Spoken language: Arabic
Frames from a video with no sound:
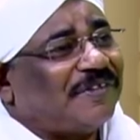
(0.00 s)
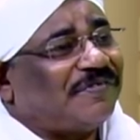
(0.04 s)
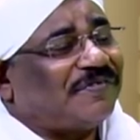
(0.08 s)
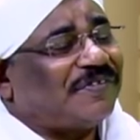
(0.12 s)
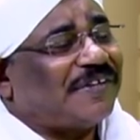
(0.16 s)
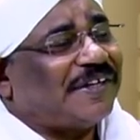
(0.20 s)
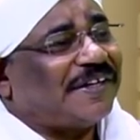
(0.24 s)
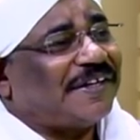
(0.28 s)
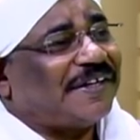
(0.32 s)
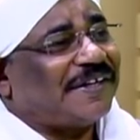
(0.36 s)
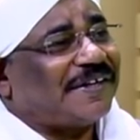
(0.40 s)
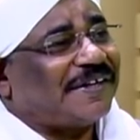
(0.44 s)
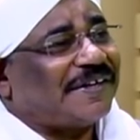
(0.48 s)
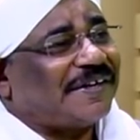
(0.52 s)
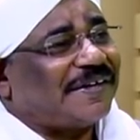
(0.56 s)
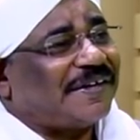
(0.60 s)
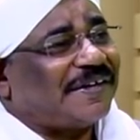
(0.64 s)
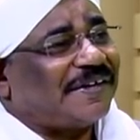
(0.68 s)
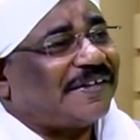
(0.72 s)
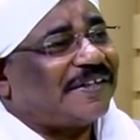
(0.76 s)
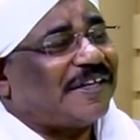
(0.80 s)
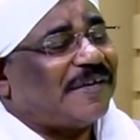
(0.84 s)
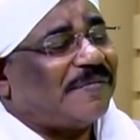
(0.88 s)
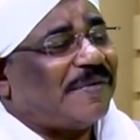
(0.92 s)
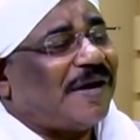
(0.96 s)
تفتقر
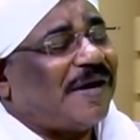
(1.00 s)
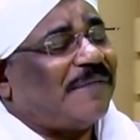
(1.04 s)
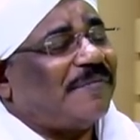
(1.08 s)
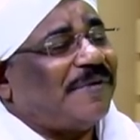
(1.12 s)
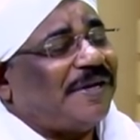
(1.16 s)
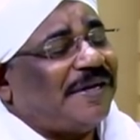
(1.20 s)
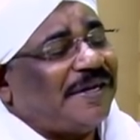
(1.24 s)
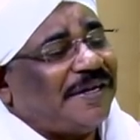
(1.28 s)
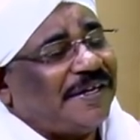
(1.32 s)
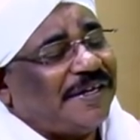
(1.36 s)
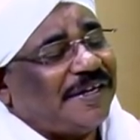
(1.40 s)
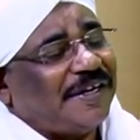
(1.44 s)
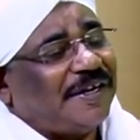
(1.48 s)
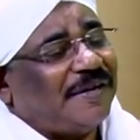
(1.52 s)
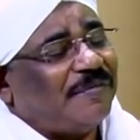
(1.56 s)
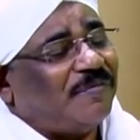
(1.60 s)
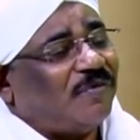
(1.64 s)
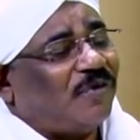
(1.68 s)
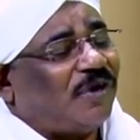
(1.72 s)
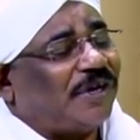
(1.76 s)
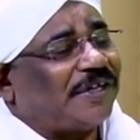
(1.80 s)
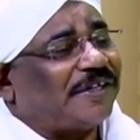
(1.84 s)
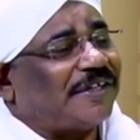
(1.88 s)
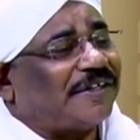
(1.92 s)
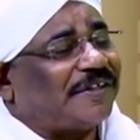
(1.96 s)
تماما إلى
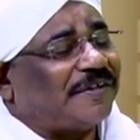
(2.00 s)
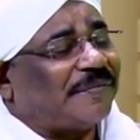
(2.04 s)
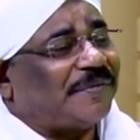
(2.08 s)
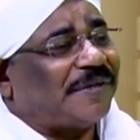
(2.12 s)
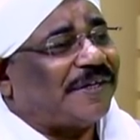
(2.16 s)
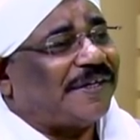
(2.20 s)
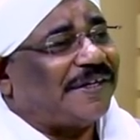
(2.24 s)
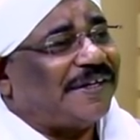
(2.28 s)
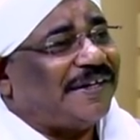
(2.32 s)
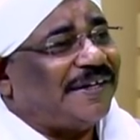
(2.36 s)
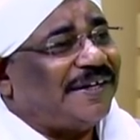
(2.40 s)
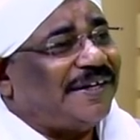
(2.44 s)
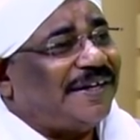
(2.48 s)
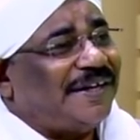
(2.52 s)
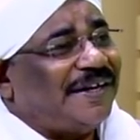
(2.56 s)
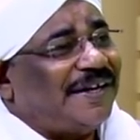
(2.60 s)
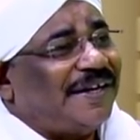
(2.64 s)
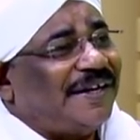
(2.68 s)
الموارد الطبيعية